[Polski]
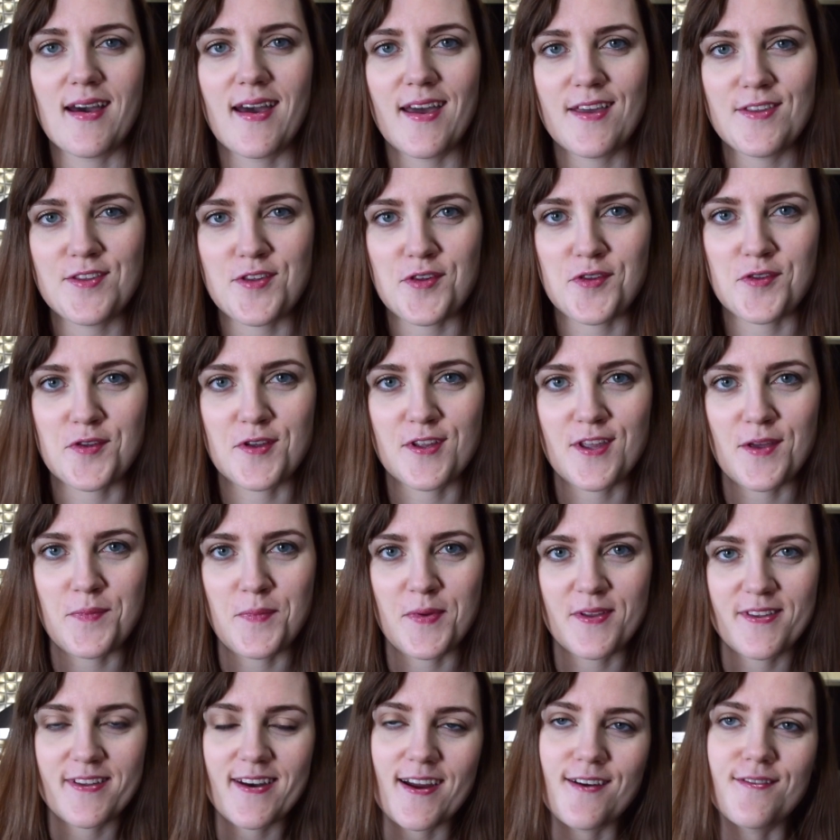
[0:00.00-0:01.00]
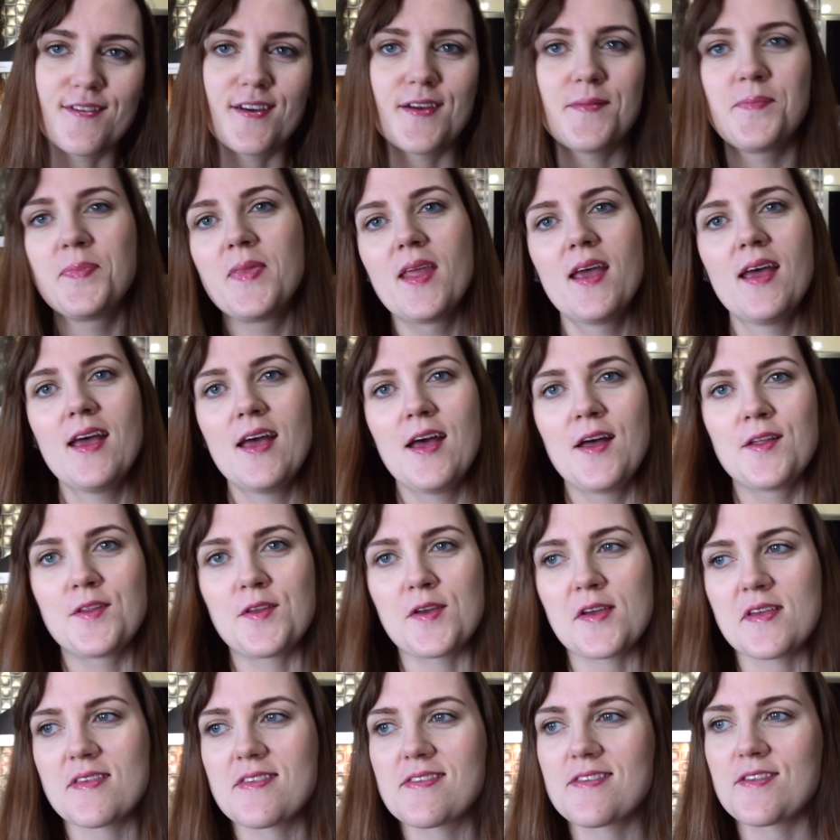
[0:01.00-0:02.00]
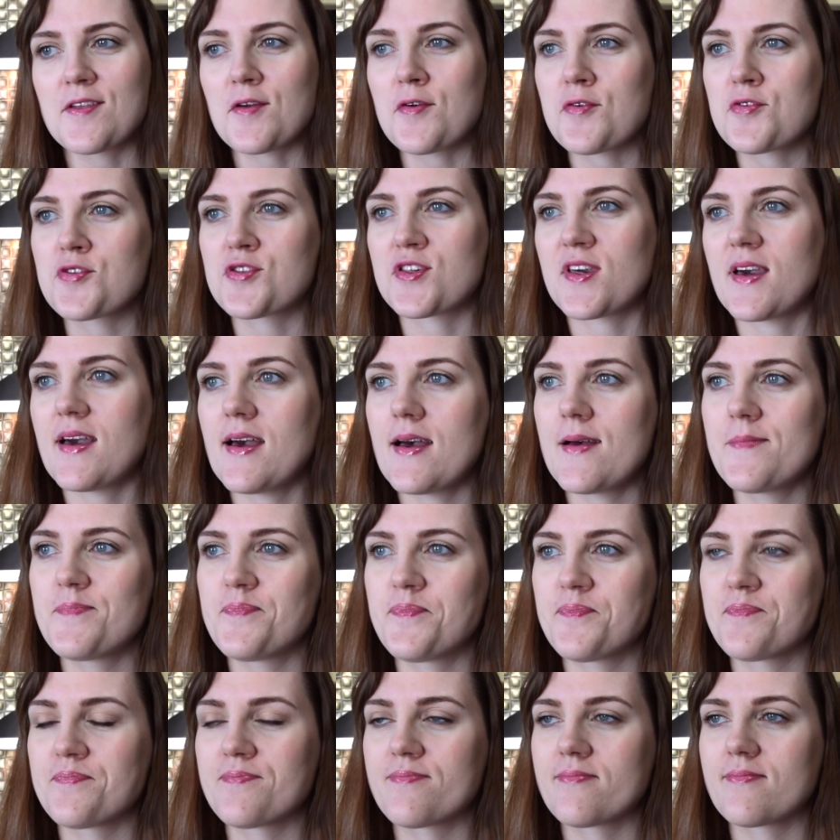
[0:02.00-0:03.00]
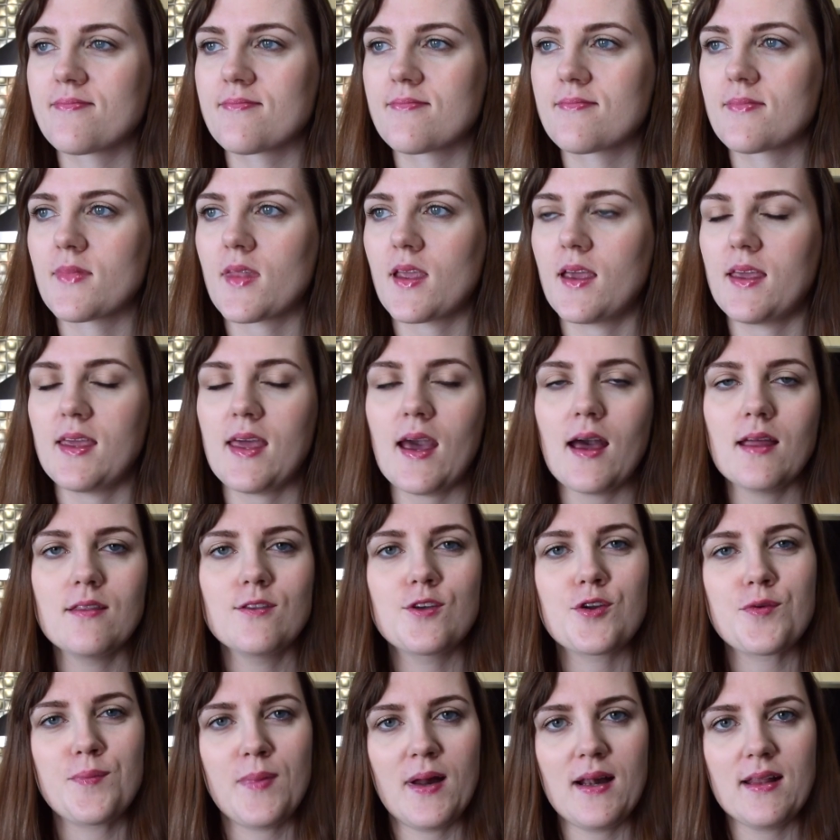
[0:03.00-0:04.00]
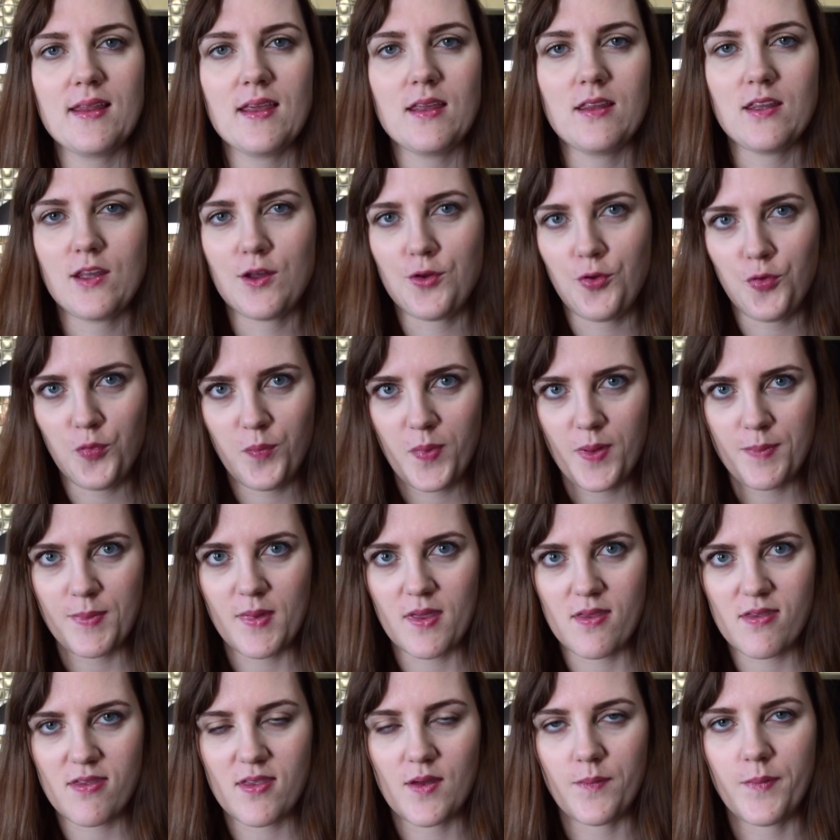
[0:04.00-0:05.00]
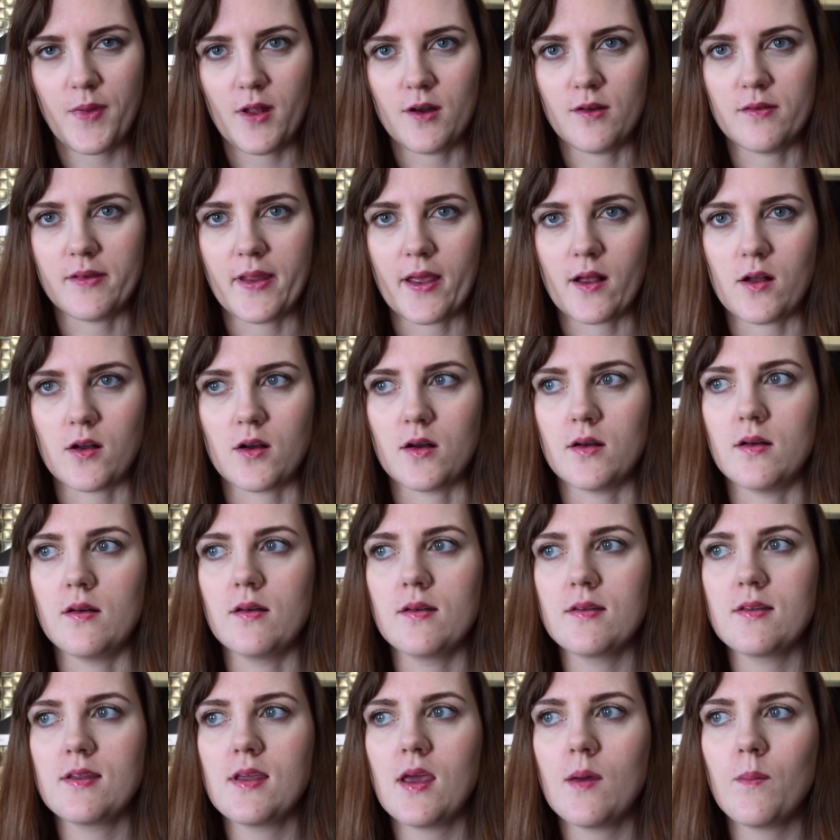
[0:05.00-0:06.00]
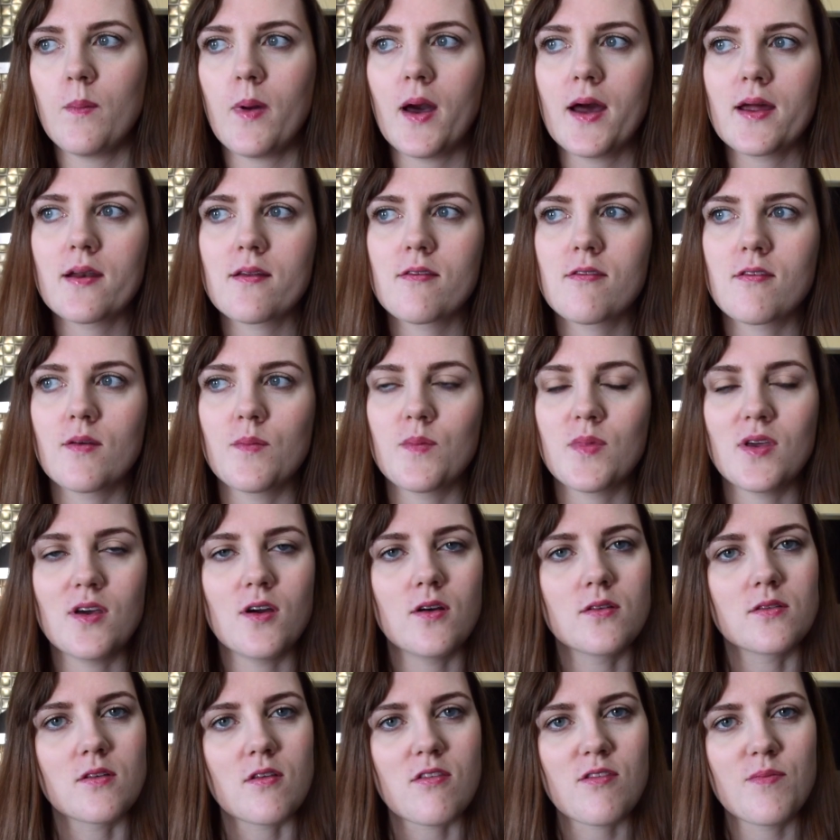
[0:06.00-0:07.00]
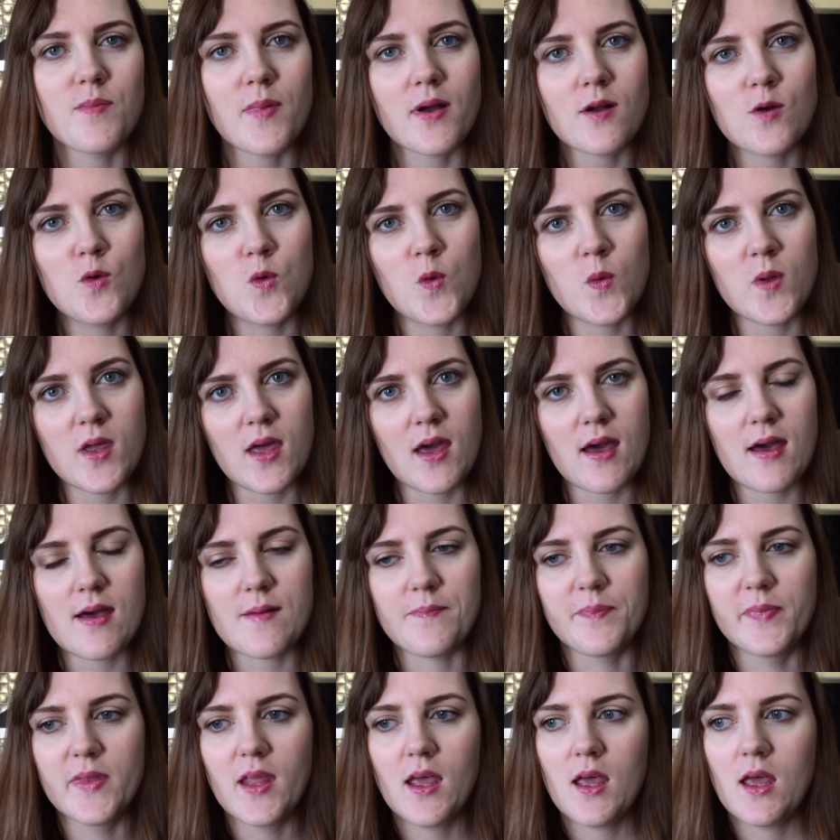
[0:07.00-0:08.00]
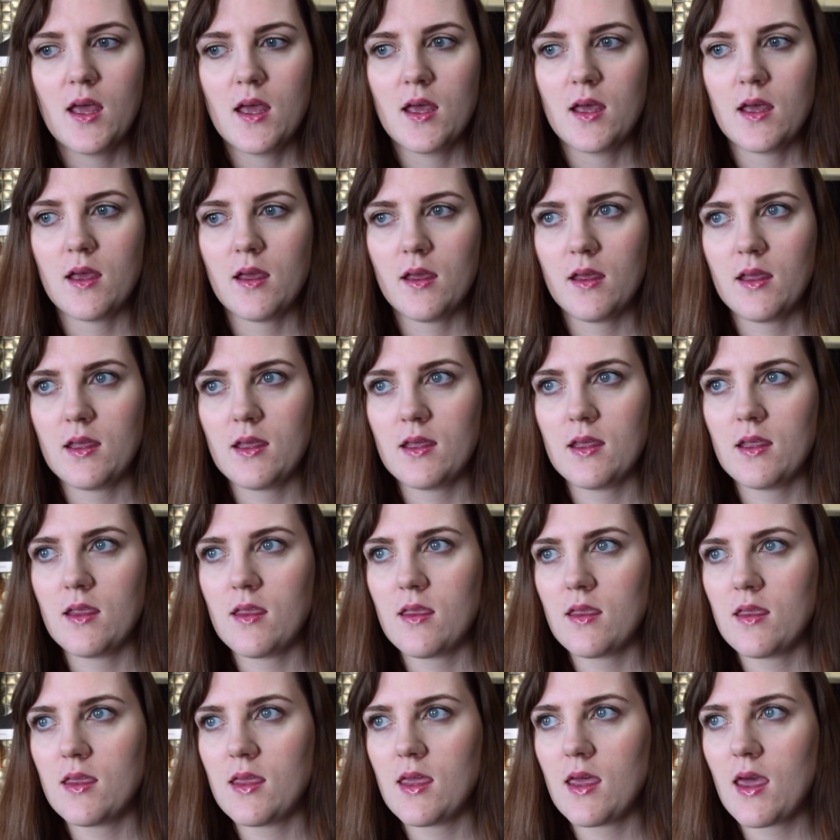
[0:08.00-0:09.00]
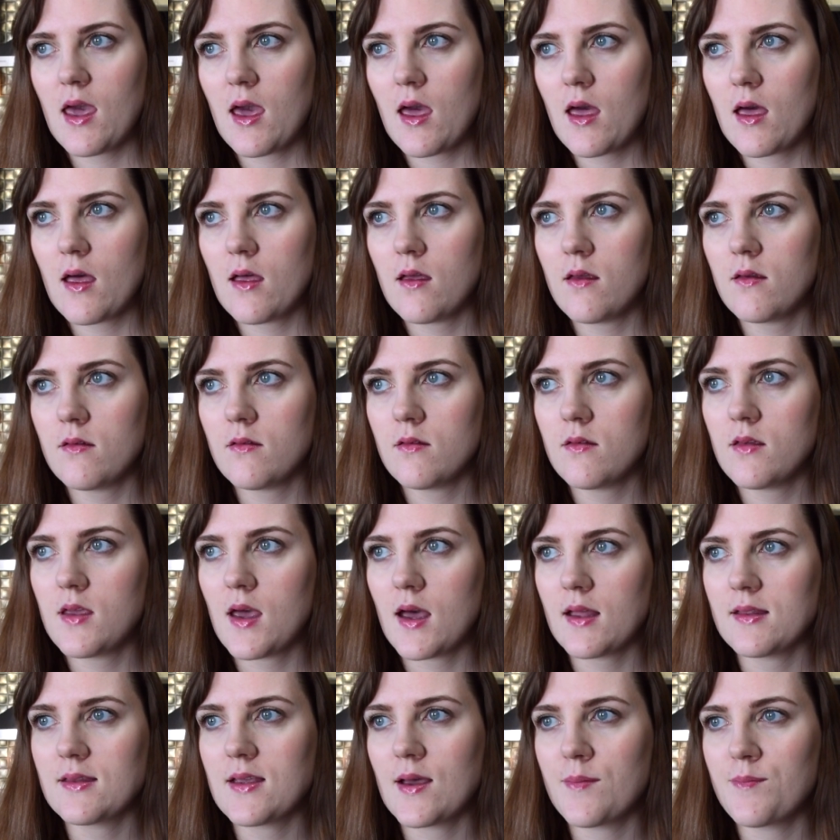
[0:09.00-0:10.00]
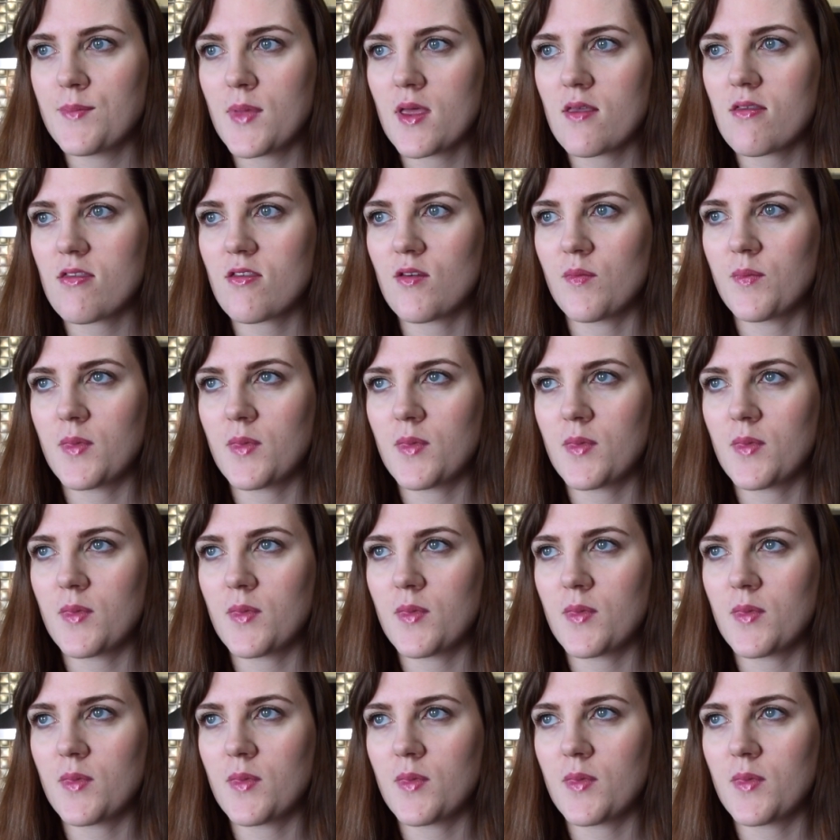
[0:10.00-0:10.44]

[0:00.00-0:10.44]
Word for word: zachęcić do tej potrawy, to jest to, że mm, ja normalnie nie lubię mięsa mielonego. Nie bardzo mi ono smakuje. E, ja jadam mięso